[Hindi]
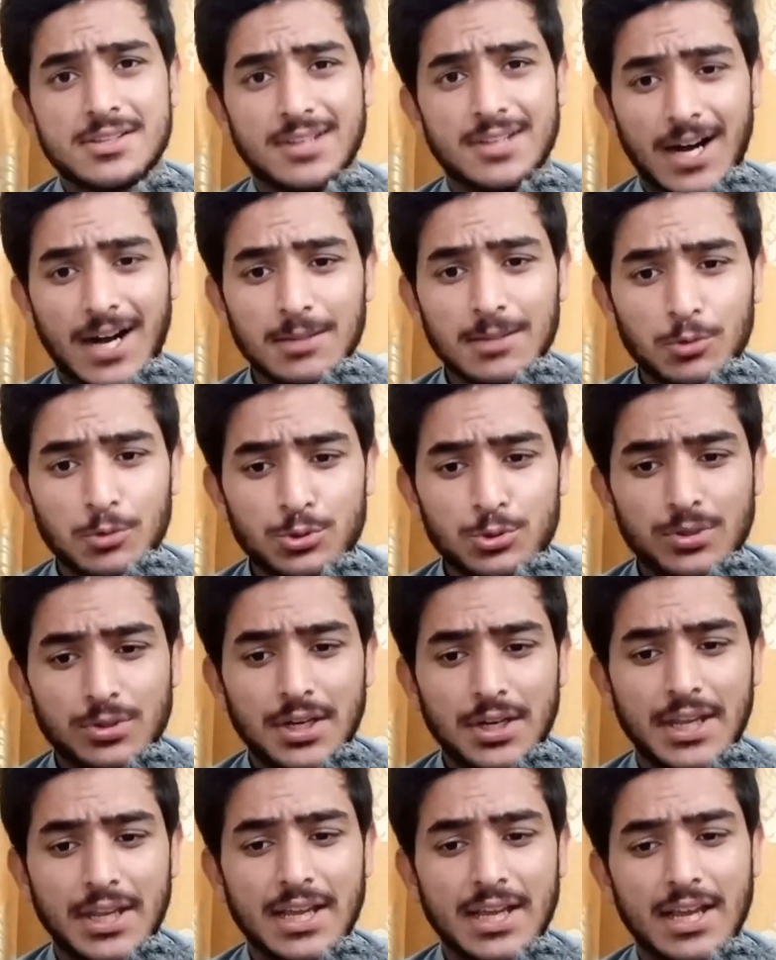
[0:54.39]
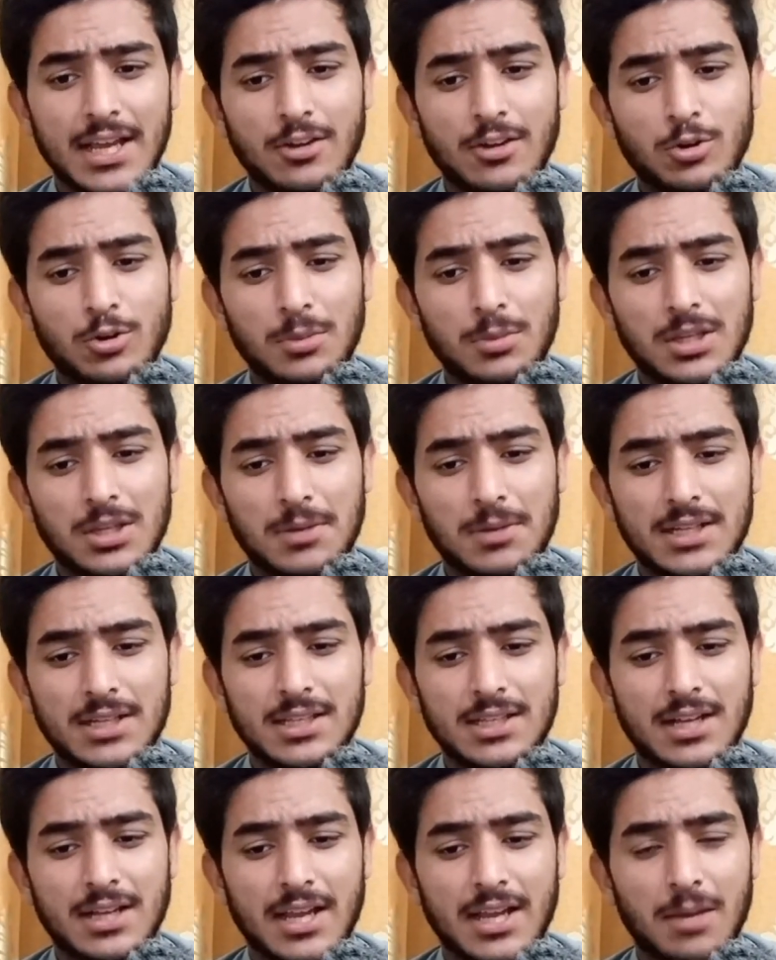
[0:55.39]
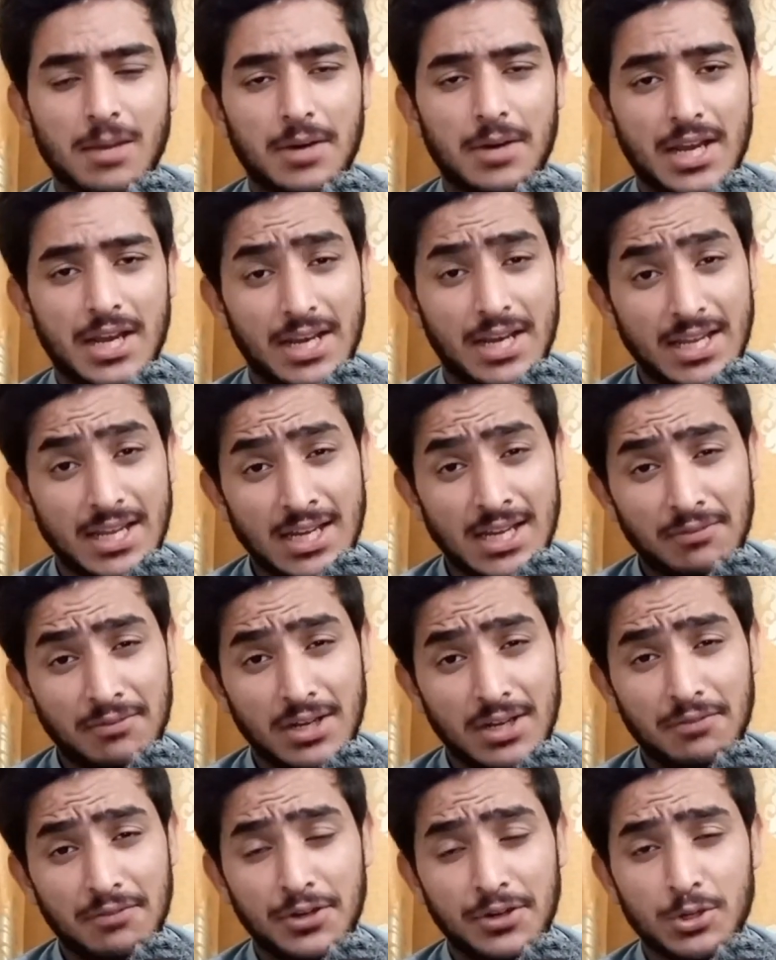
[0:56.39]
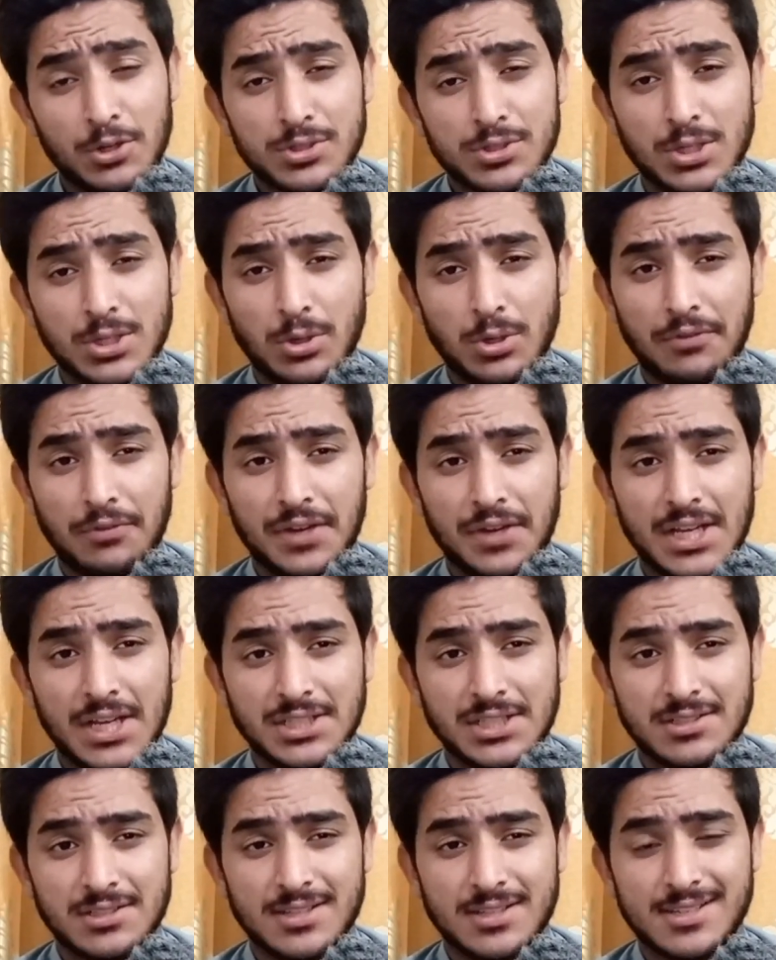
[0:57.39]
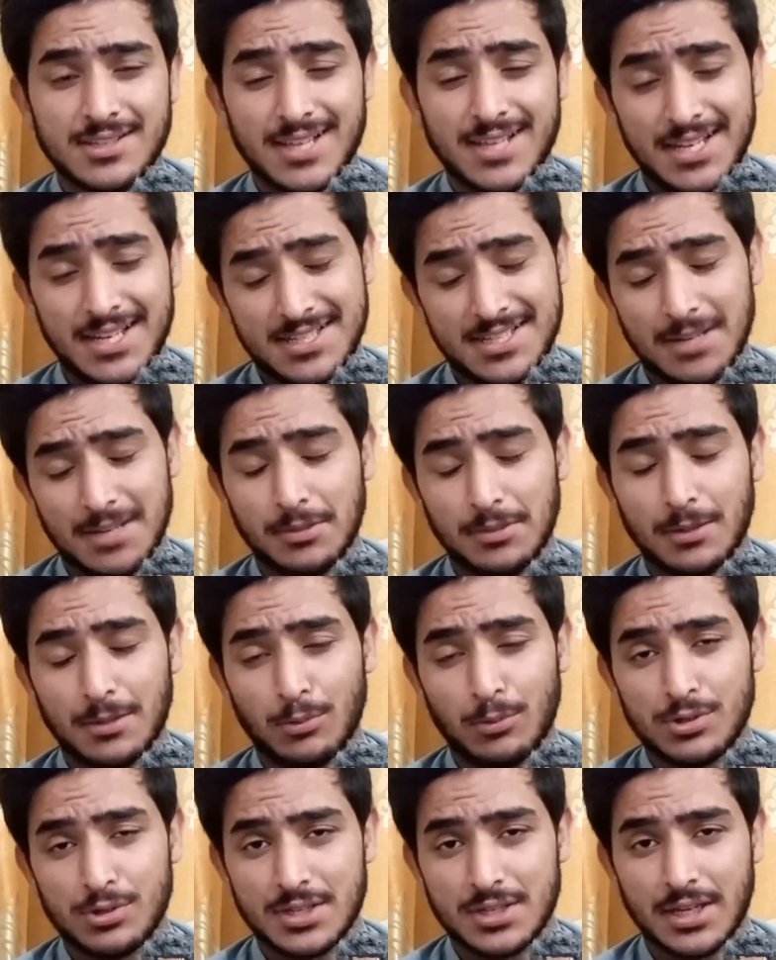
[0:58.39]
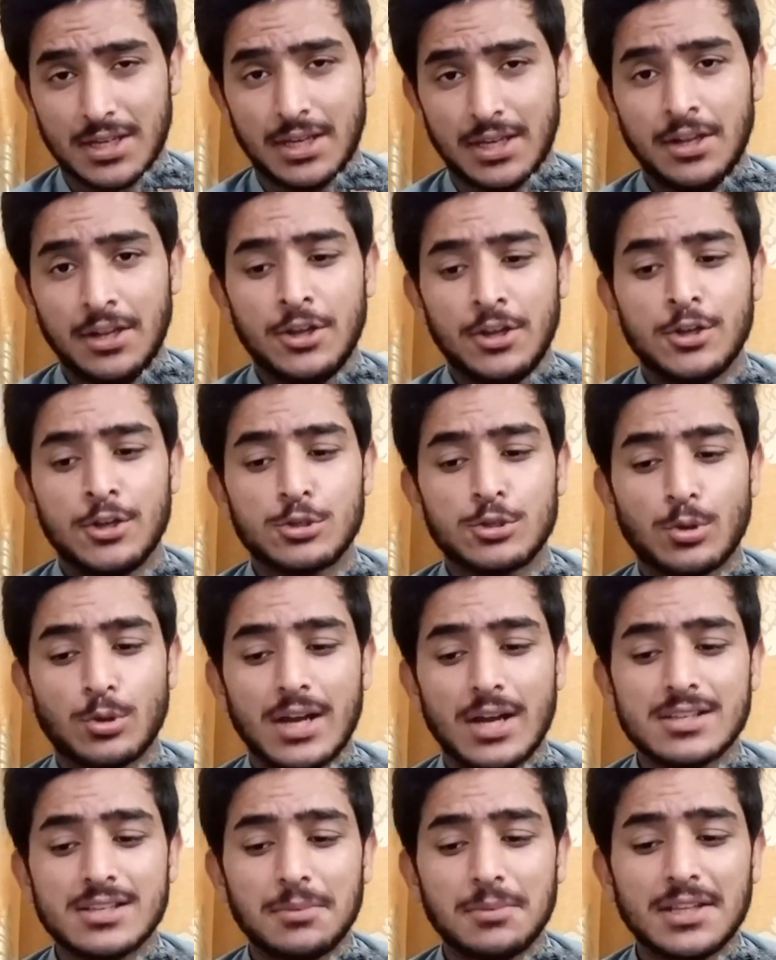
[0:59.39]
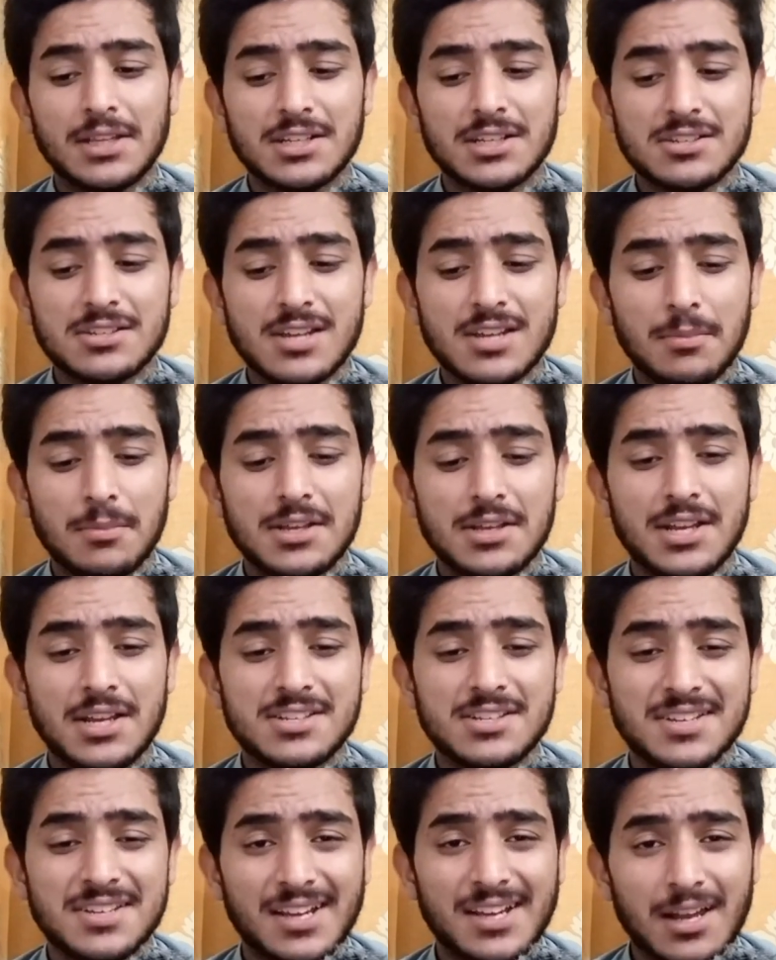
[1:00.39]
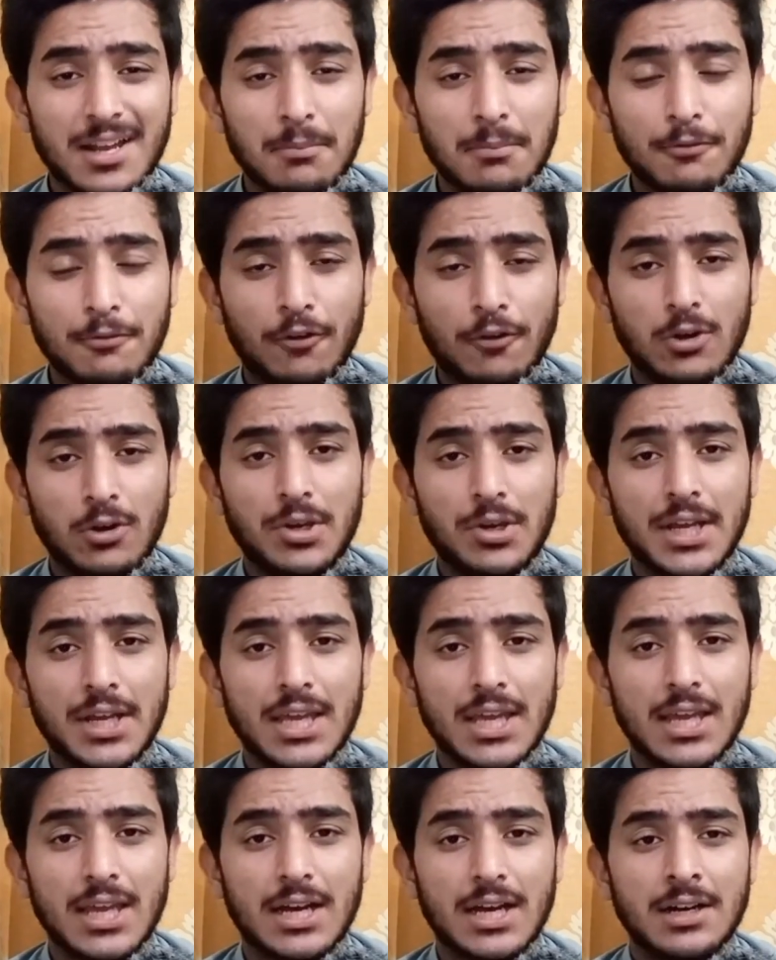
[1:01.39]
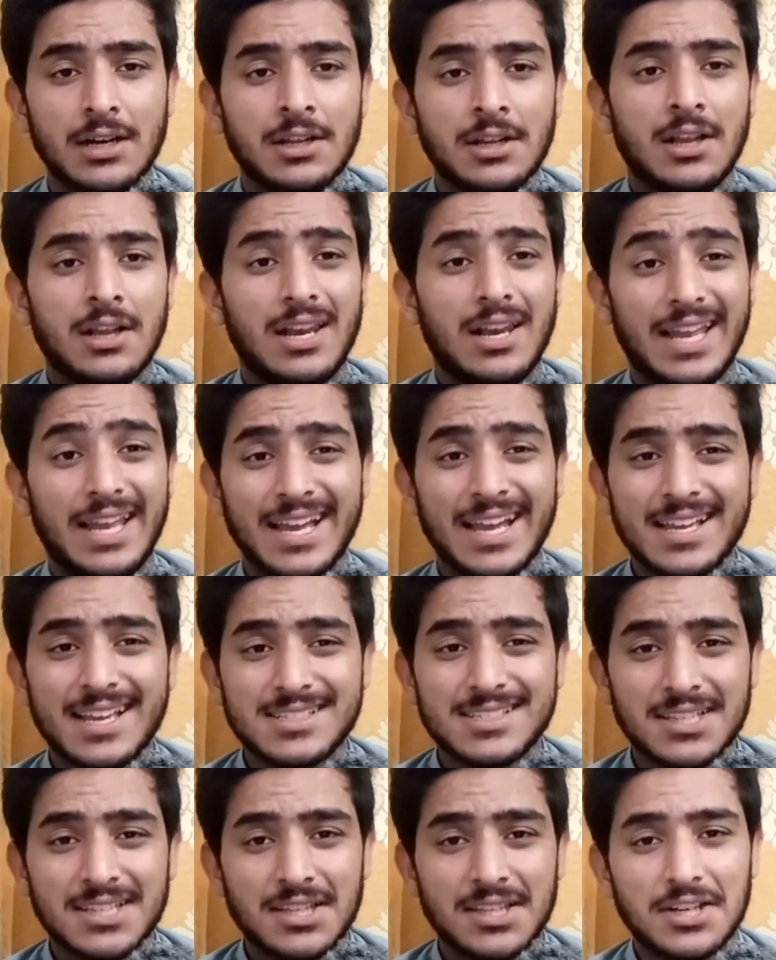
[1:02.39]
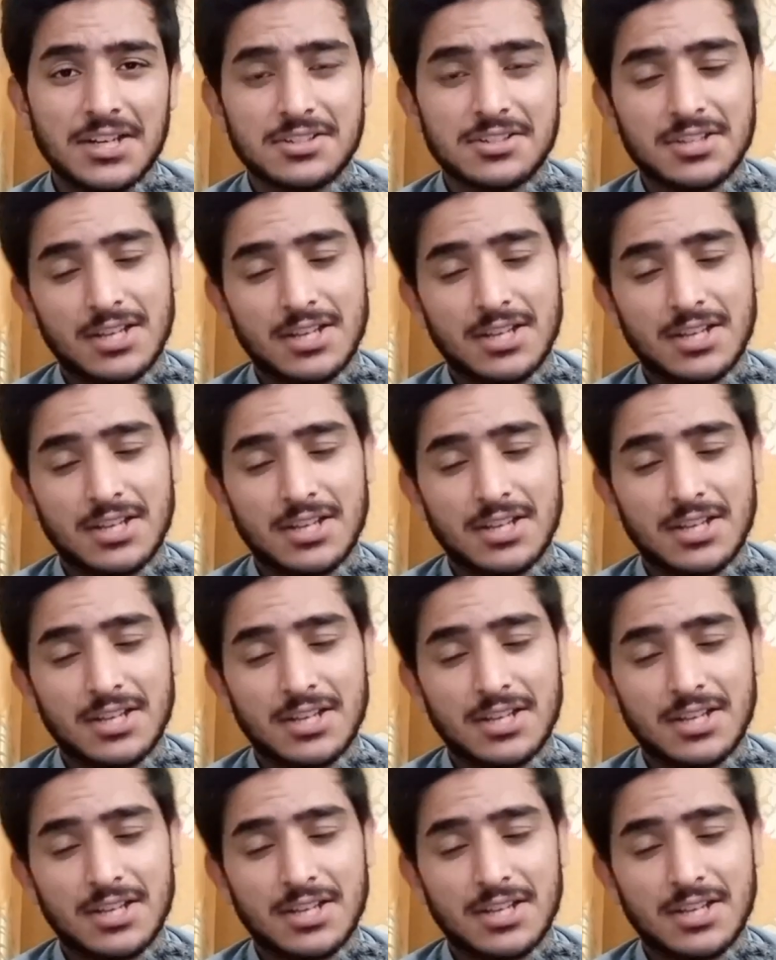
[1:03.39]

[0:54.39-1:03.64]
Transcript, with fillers: साथ मौजूद घंटी के आइकन को भी दबा दे ताकि हमारी नई आने वाली वीडियोस की नोटिफिकेशन आसानी से आप तक पहुंच सकें सो so अभी तक जिसने हमें इंस्टाग्राम पे फॉलो नहीं किया लिंक इज इन द